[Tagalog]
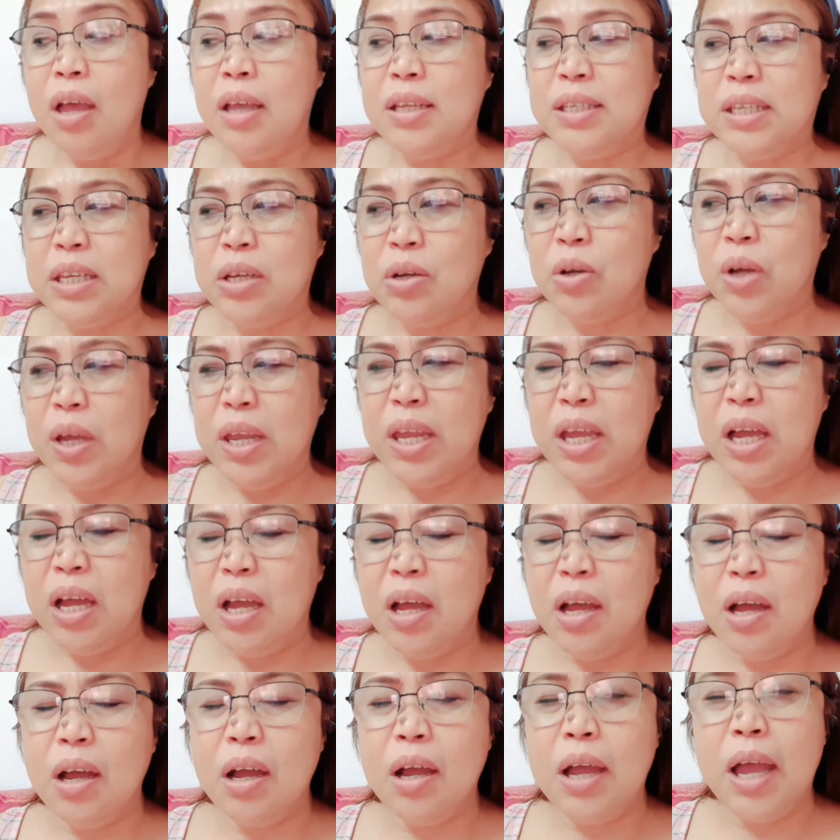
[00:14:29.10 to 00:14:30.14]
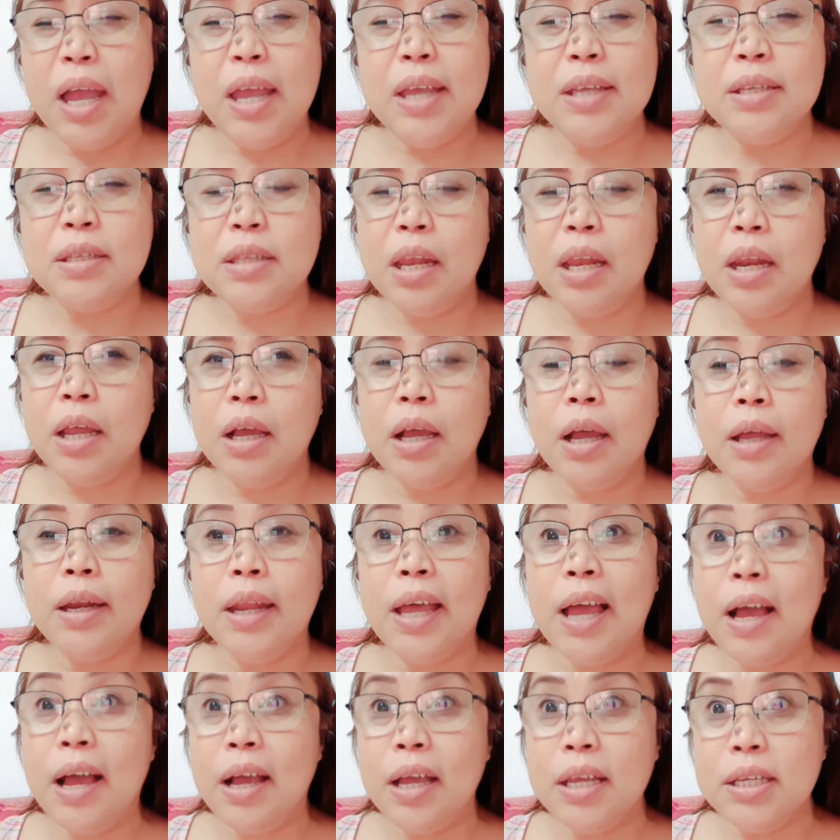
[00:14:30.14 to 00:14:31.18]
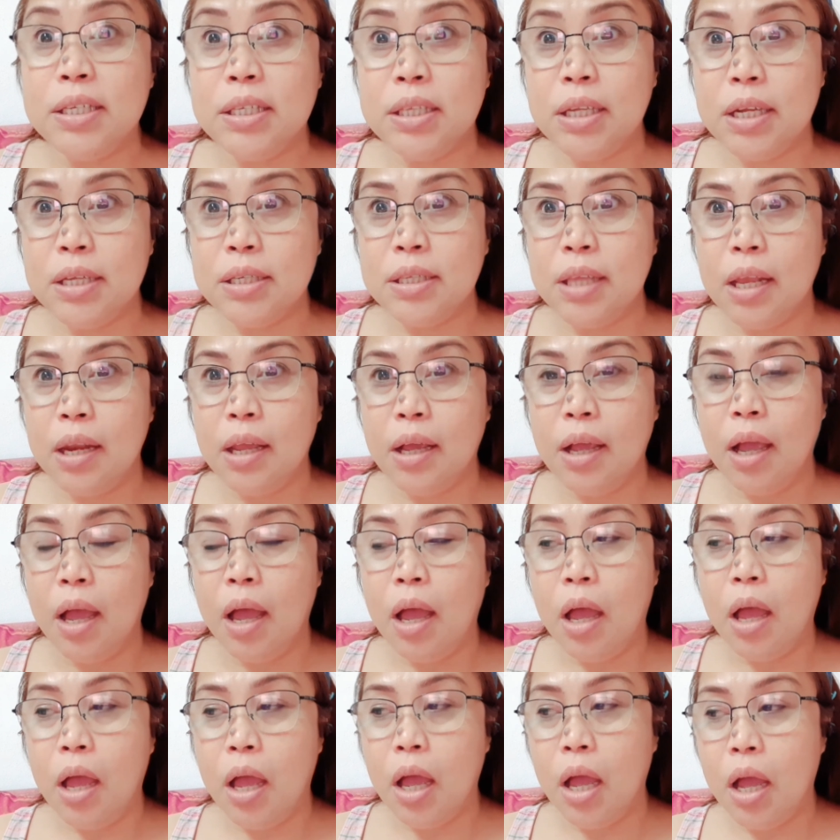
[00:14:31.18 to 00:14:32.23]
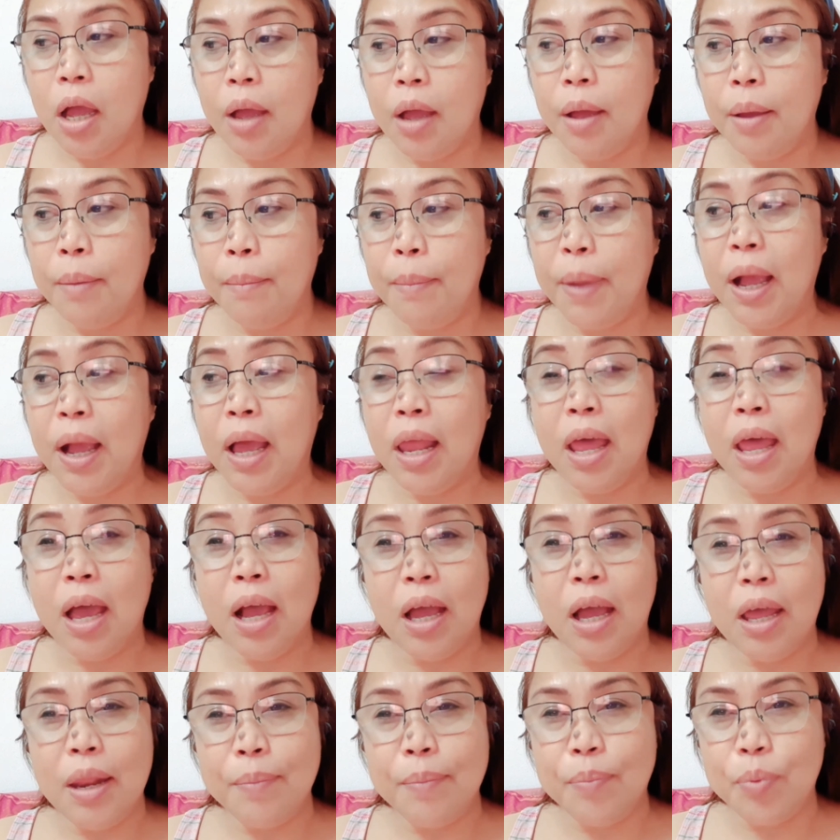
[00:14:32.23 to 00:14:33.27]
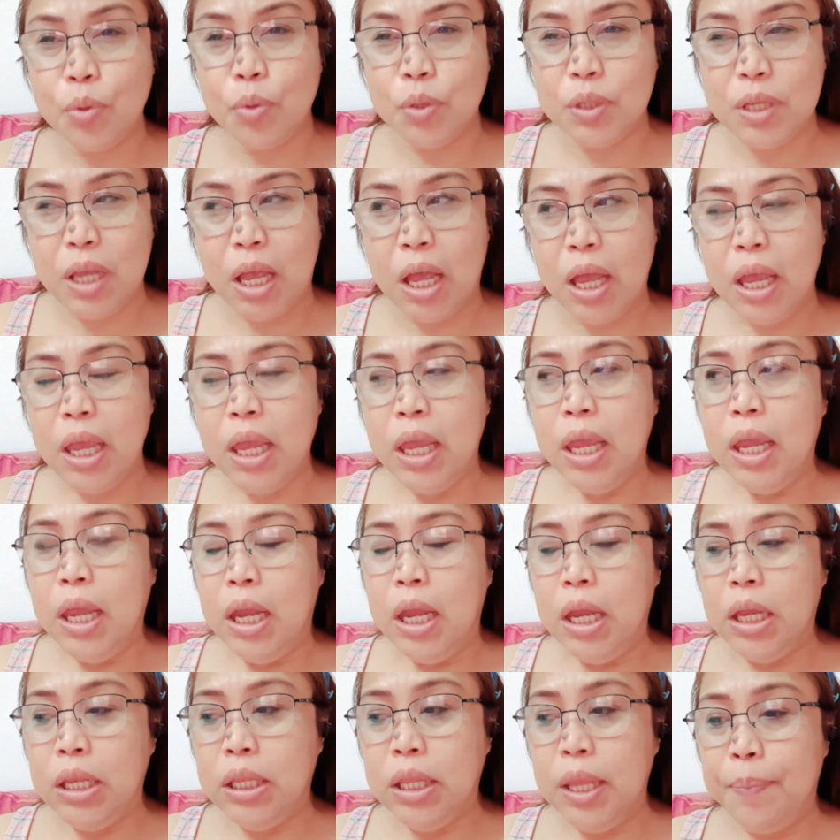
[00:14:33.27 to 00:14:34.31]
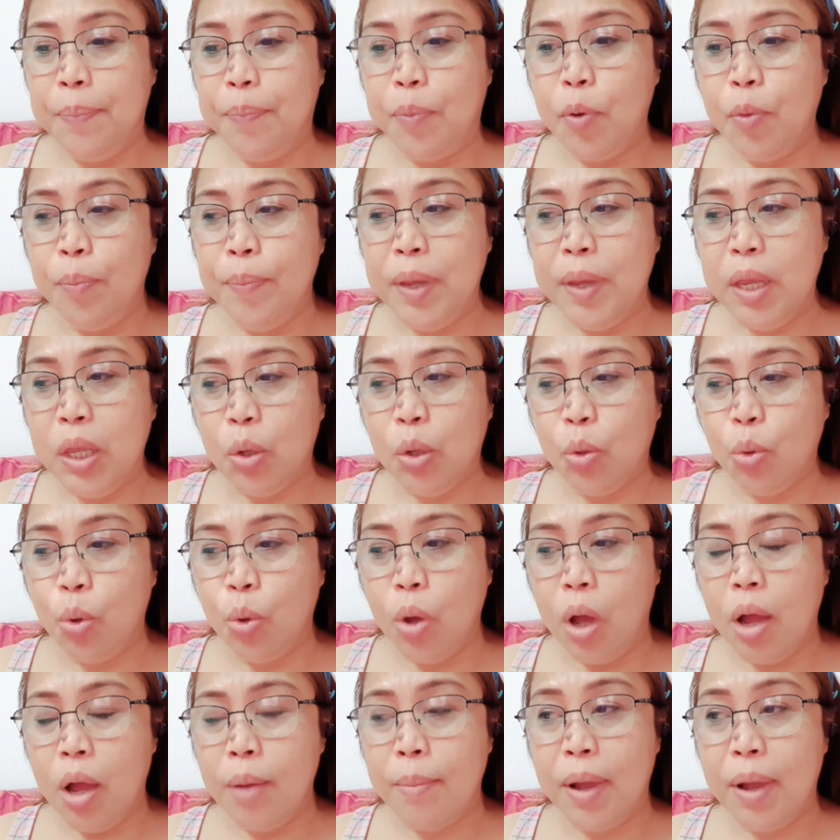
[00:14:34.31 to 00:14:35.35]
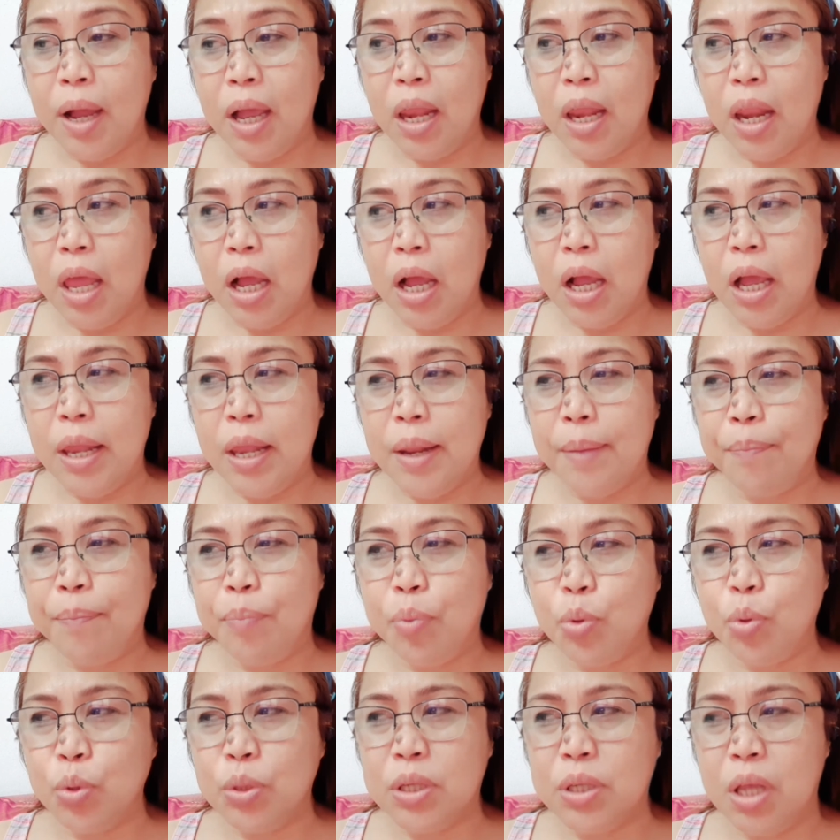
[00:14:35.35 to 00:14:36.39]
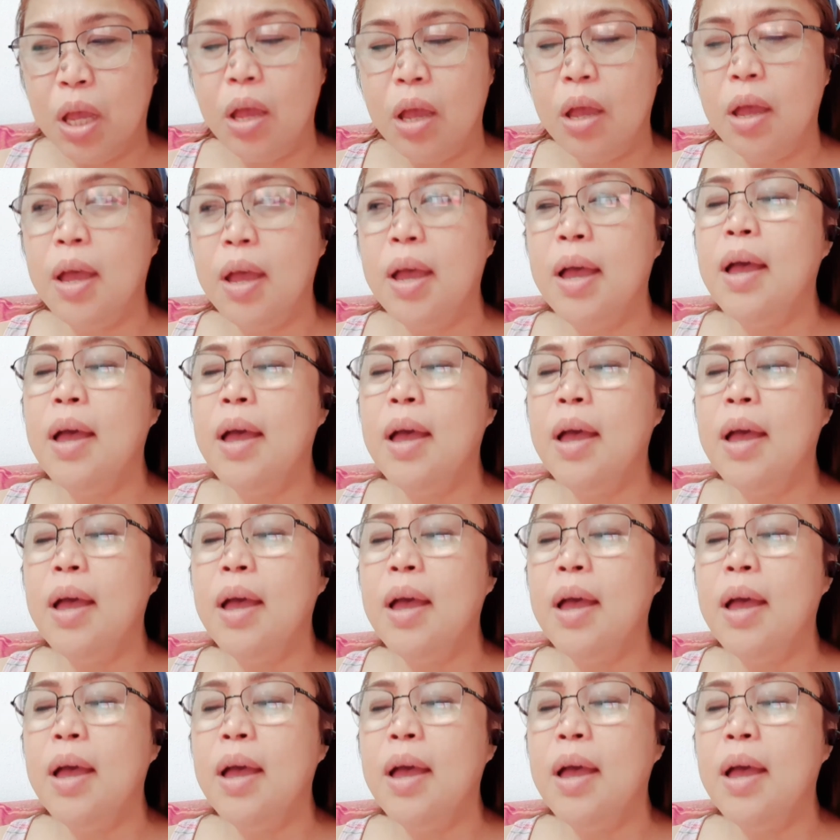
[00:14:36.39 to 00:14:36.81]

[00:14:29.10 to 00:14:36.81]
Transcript: So, kaya guys, talagang nakaka-stress talaga ang mag-alaga ng pusa. Hindi po biro ang mag-alaga ng pusa.